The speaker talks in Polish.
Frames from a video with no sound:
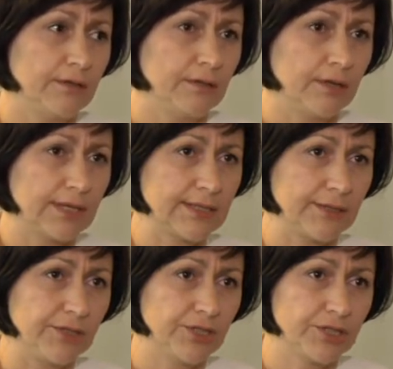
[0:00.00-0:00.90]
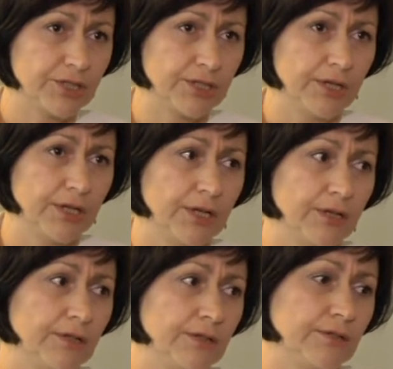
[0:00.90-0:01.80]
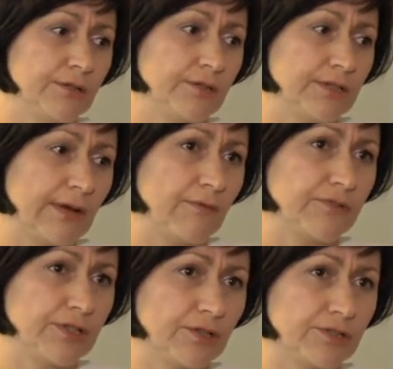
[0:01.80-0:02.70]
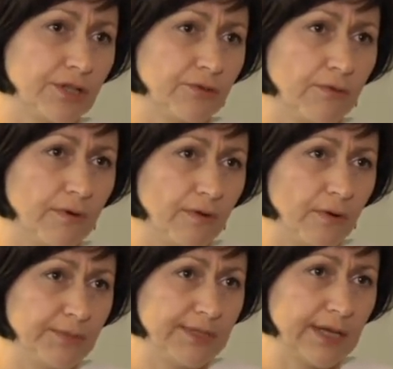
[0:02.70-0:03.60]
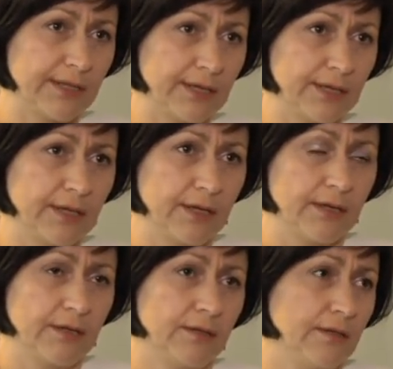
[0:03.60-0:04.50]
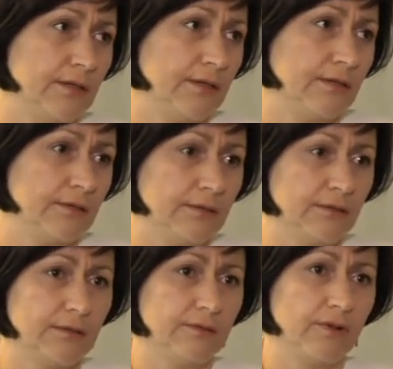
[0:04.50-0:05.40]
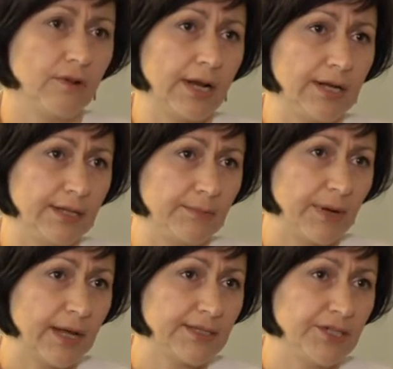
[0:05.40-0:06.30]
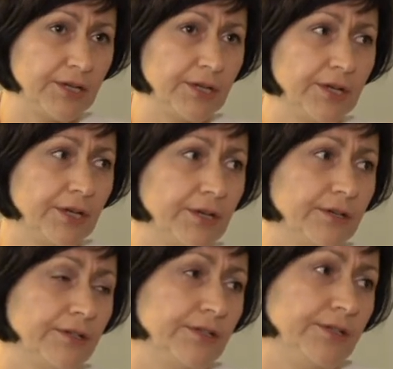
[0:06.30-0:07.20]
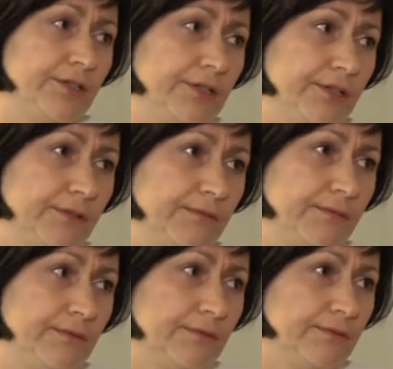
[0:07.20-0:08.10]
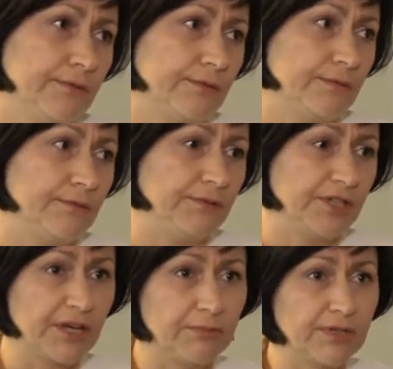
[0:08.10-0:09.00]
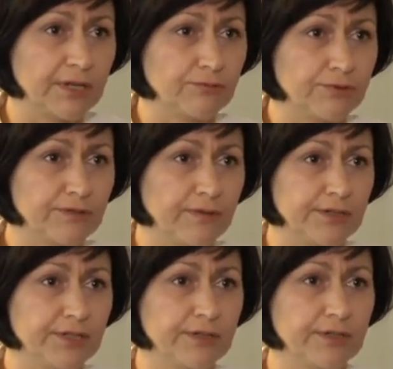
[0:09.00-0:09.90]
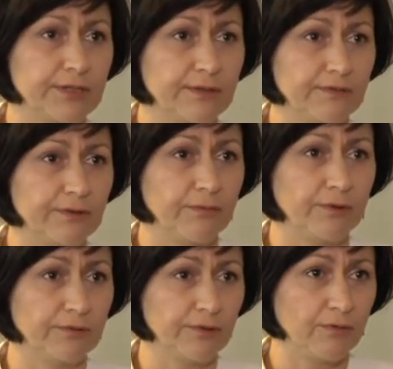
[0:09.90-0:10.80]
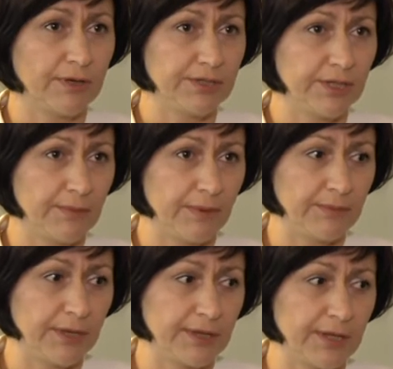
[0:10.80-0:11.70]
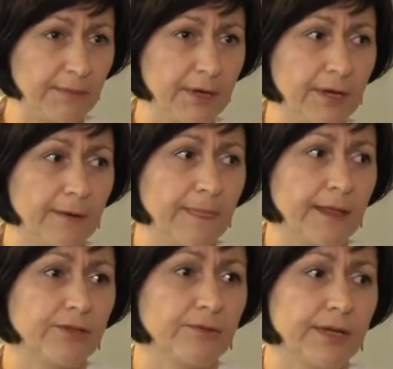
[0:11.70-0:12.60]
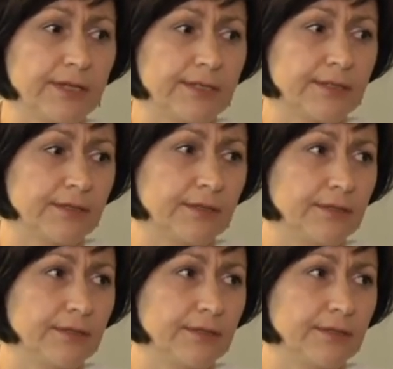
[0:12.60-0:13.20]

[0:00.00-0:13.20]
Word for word: Y, radza niższy. Y, to zostało wszystko szczegółowo opisane y, w lokalnej prasie i nie chciałabym teraz używać cyfr, bo dokładnie nie pamiętam. Natomiast